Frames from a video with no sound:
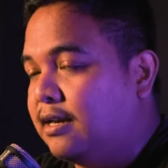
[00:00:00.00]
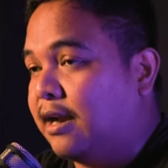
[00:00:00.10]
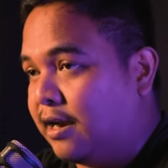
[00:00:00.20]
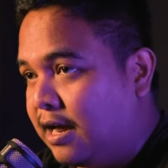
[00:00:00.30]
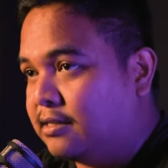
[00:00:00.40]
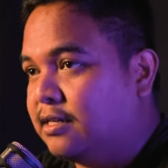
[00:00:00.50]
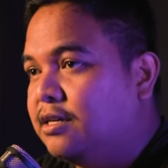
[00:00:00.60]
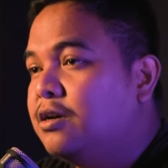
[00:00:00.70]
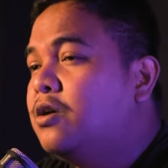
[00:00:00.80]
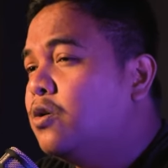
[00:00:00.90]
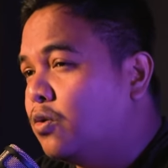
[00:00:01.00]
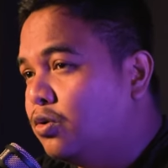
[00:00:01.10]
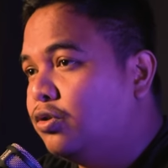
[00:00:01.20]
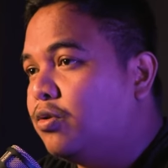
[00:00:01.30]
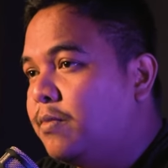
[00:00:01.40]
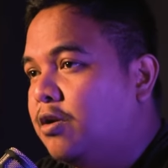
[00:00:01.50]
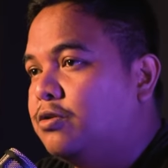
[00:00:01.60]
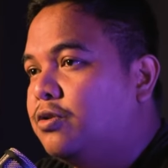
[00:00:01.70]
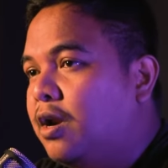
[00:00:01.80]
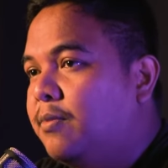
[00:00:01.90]
dan redaksi untuk
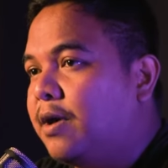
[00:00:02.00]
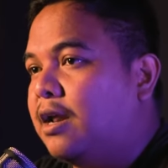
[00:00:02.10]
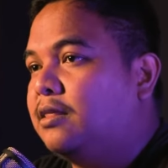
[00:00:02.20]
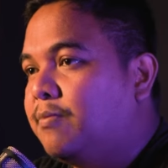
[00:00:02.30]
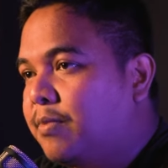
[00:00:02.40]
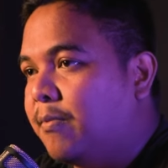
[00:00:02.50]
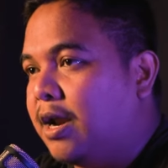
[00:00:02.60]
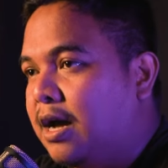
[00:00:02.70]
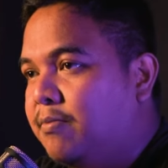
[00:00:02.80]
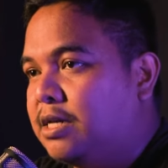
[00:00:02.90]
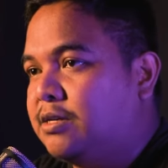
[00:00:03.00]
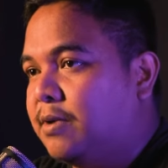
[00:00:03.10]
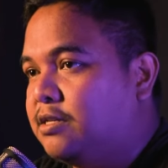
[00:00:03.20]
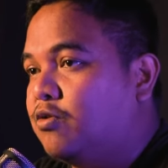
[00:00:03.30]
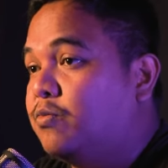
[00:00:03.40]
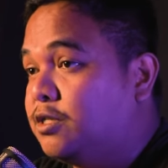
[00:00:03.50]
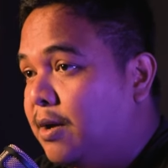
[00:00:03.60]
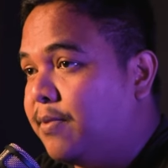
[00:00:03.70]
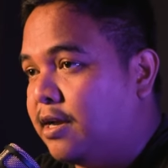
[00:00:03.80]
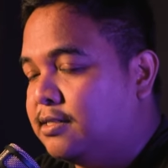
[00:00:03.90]
menelusuri para tim pemenangan masing-masing kubu
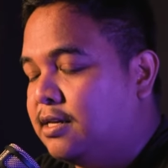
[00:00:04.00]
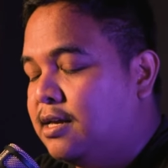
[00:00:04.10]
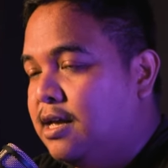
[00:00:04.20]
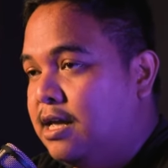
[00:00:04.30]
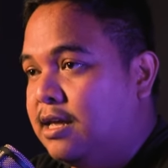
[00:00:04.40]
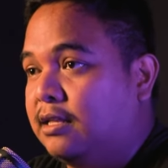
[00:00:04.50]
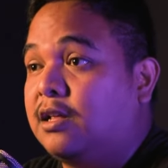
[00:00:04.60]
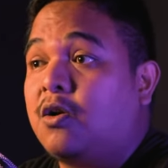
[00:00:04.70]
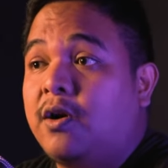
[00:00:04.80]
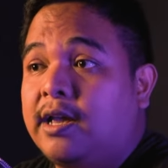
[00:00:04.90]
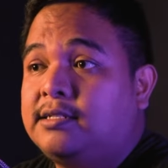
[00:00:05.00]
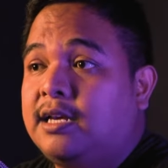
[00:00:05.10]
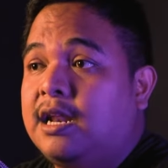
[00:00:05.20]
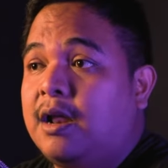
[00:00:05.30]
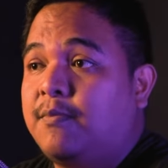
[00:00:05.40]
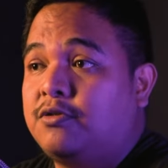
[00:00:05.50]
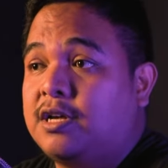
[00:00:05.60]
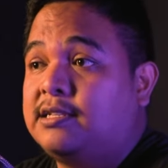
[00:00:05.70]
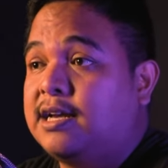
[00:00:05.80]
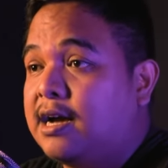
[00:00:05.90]
capres yang terkoneksi dengan
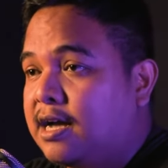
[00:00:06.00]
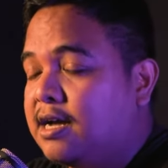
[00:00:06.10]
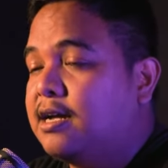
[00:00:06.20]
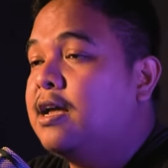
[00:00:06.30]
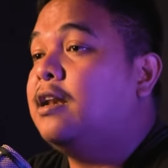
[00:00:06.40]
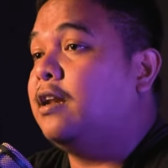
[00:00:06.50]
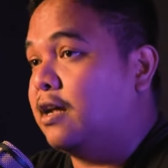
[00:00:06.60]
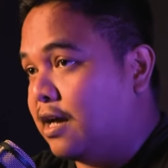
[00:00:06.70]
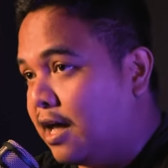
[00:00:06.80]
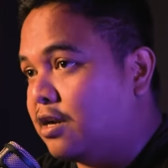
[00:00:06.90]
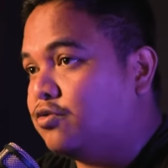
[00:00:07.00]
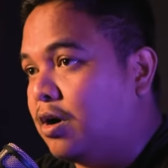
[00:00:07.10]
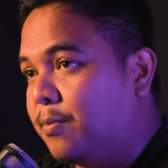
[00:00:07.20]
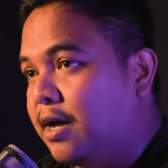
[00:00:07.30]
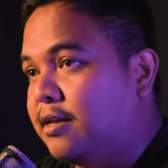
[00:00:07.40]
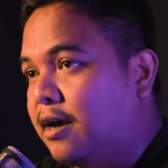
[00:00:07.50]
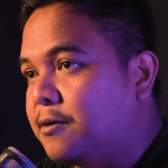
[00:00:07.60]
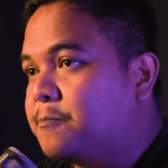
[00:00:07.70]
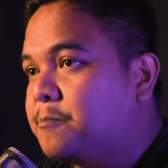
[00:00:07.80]
perusahaan cangkang di negara soka pajak.